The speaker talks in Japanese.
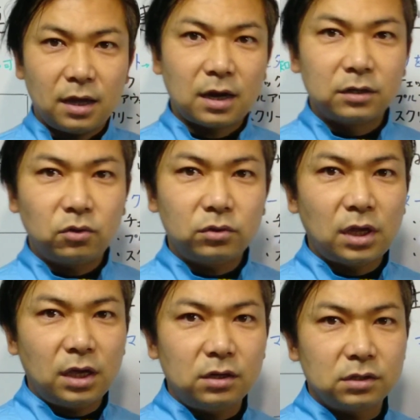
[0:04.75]
え獲得
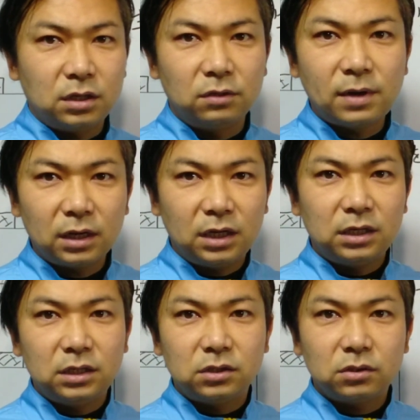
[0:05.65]
できるスキルは
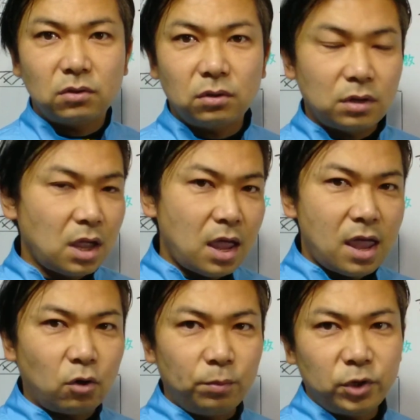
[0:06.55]
技術と
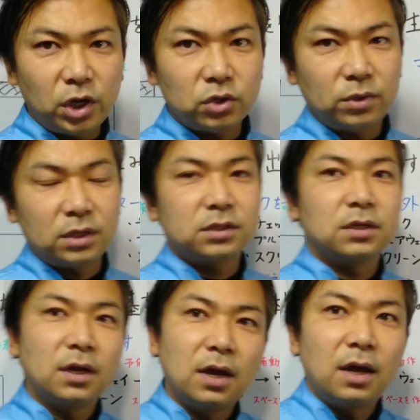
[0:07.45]
コミュニケーションで
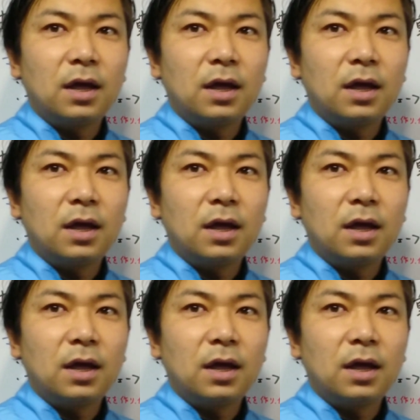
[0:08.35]
す。